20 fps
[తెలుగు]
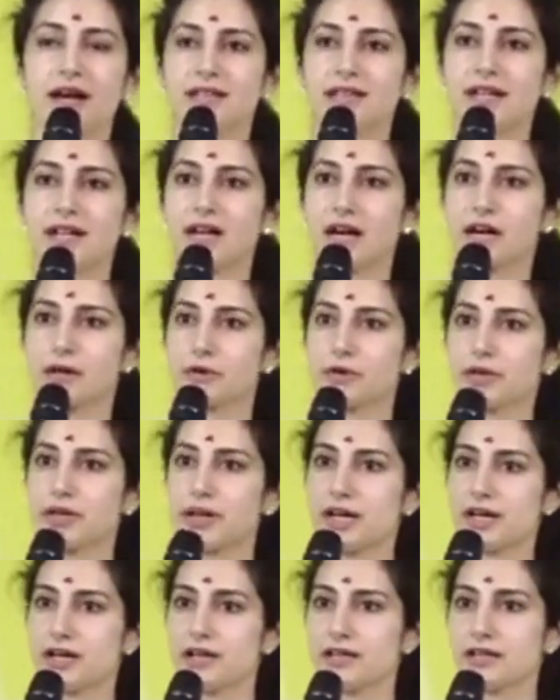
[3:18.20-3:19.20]
అదే
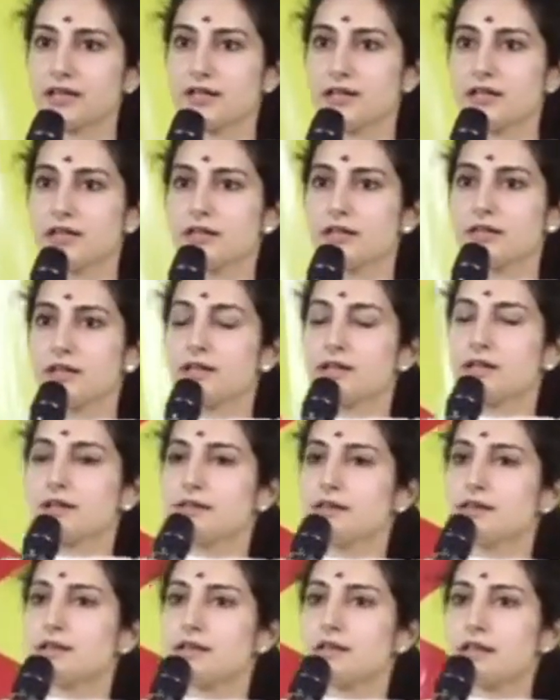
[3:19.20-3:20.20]
కాకుండా
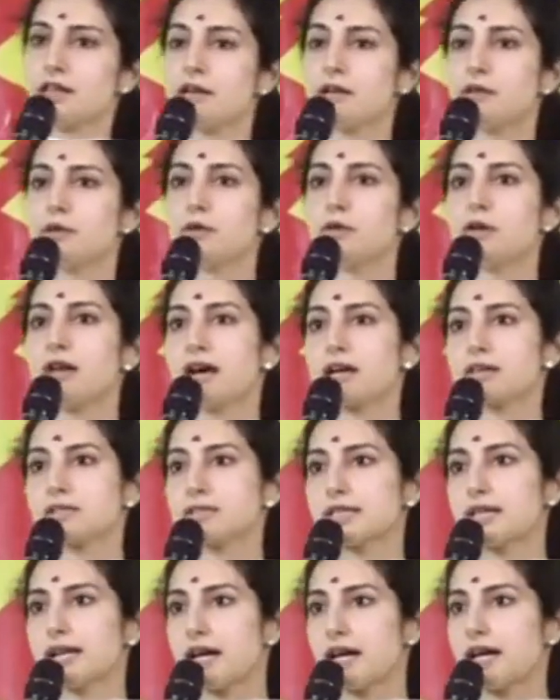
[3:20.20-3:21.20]
ఎన్నో
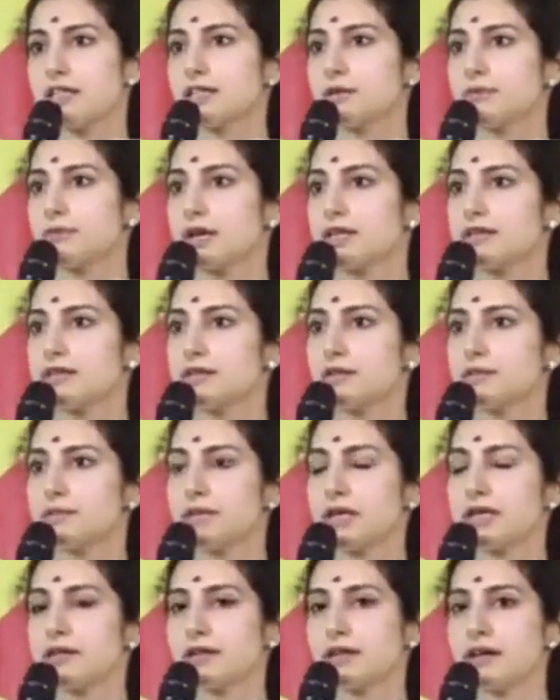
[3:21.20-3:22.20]
లక్షలాది మంది
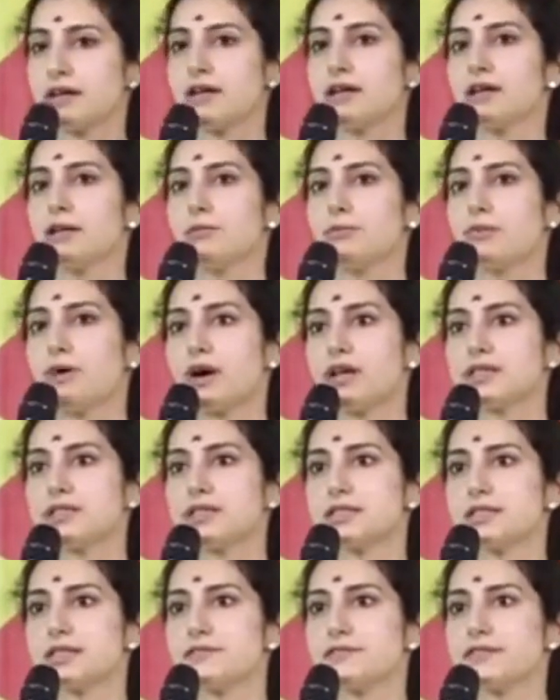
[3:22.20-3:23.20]
మీద
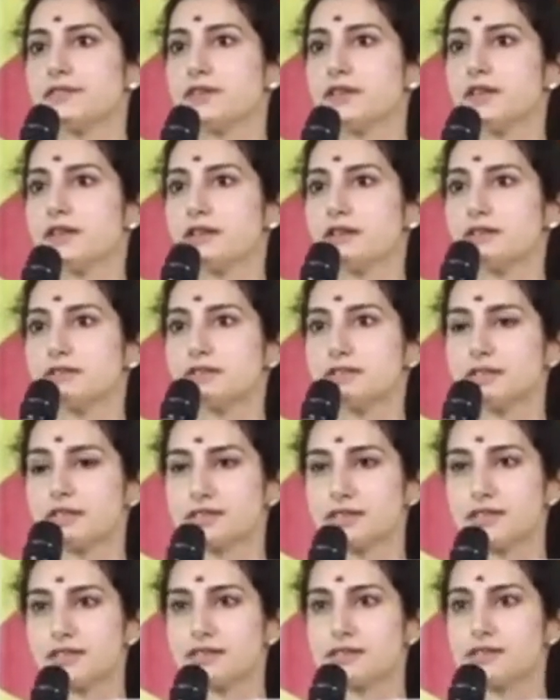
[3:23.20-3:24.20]
పాజిటివ్
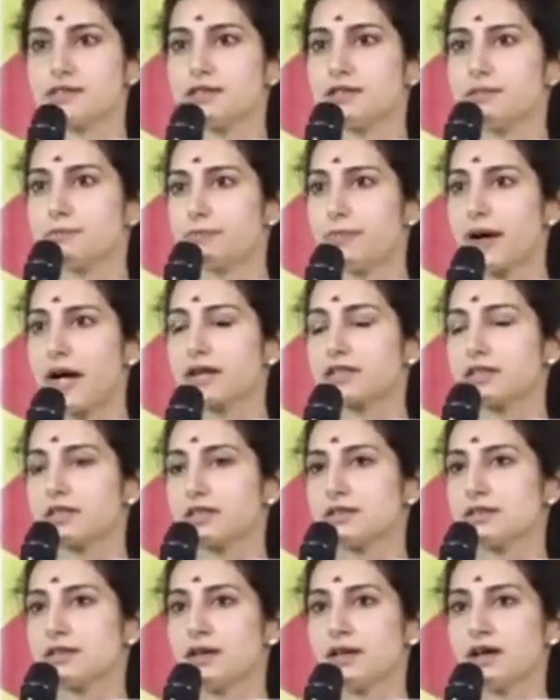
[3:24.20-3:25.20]
సక్సెస్ ఇంపాక్ట్
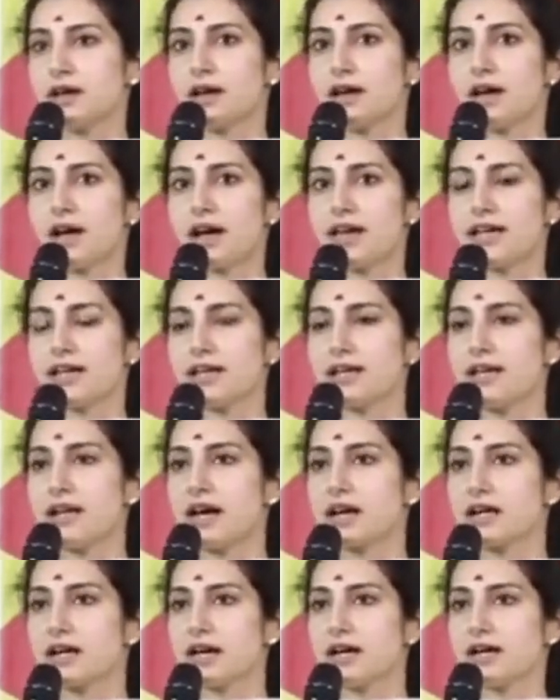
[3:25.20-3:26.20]

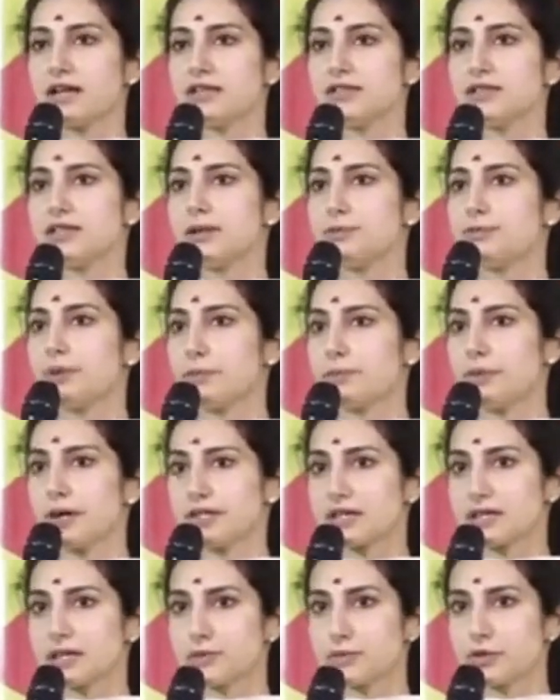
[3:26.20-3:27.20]
అయ్యేలాగా దీపం
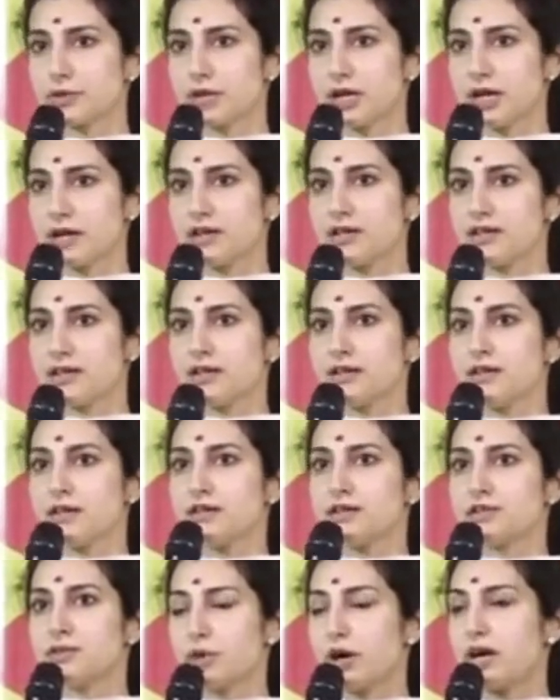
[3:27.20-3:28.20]
పథకం కూడా
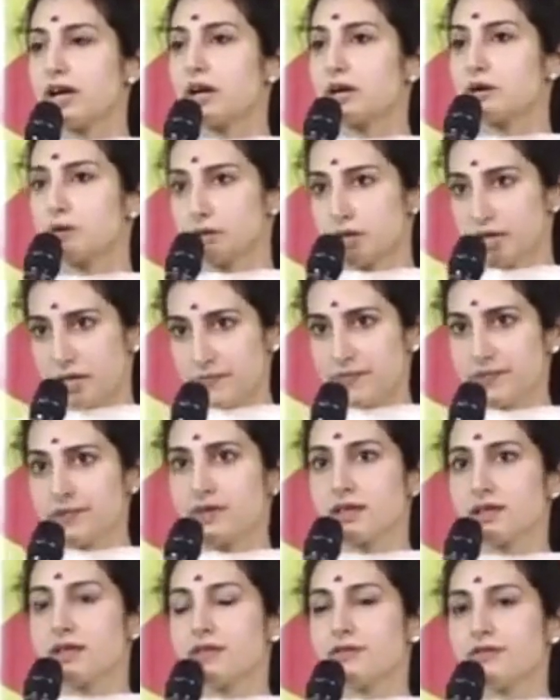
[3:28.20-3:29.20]
ద్వారా కూడా
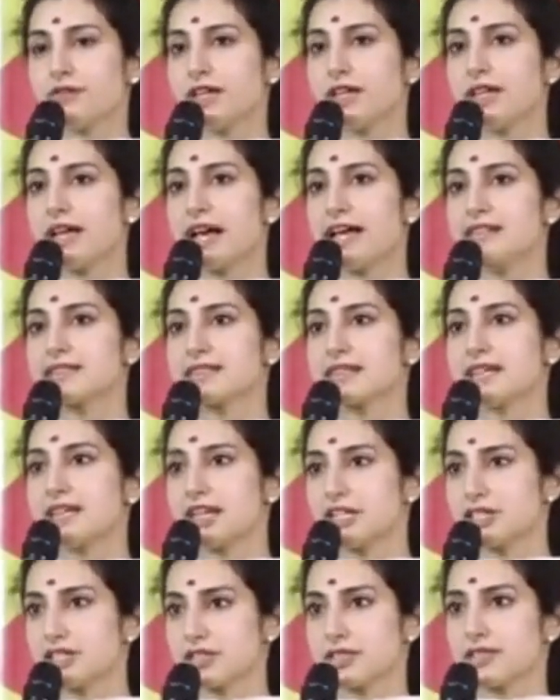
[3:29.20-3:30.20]
ఫ్రీ గ్యాస్
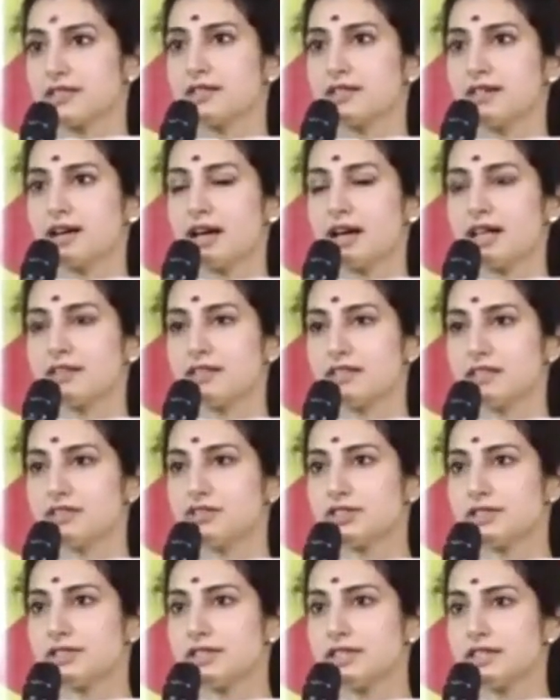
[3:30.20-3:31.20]
కనెక్షన్
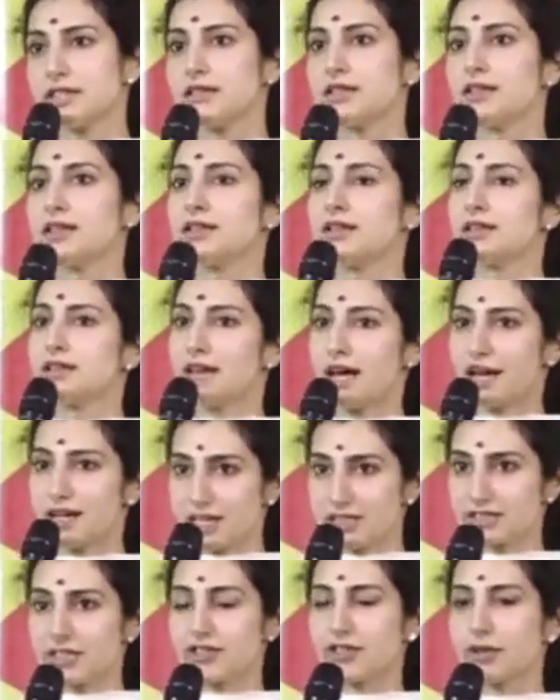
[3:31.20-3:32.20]
అందించింది
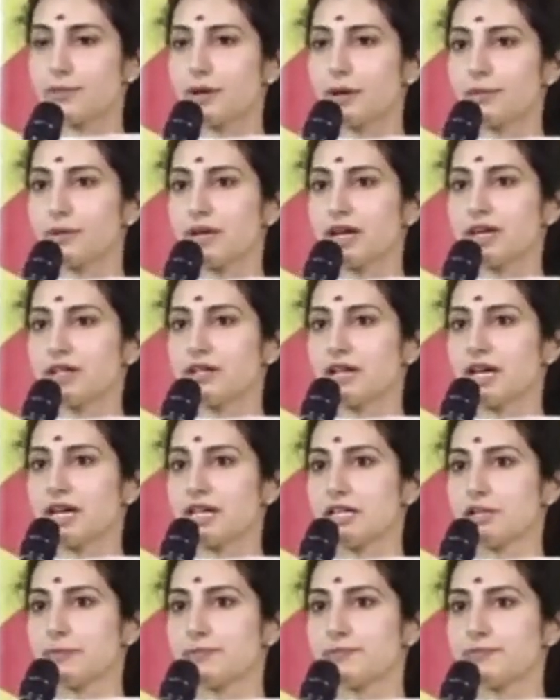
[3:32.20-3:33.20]
నారా చంద్రబాబు నాయుడు
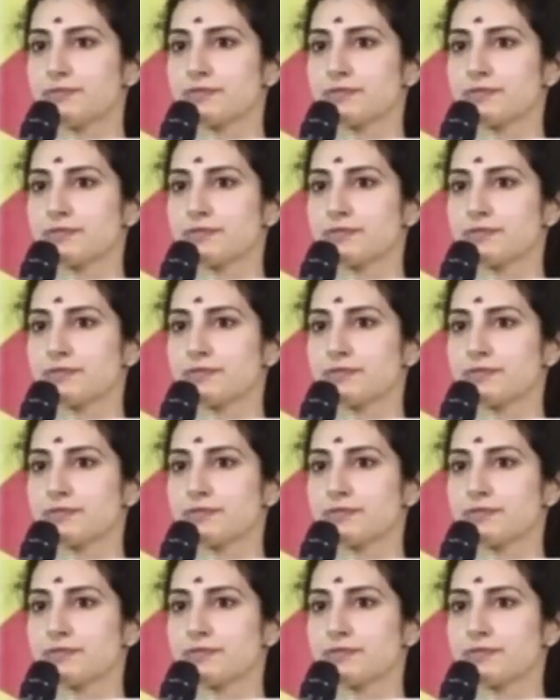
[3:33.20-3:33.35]
గారే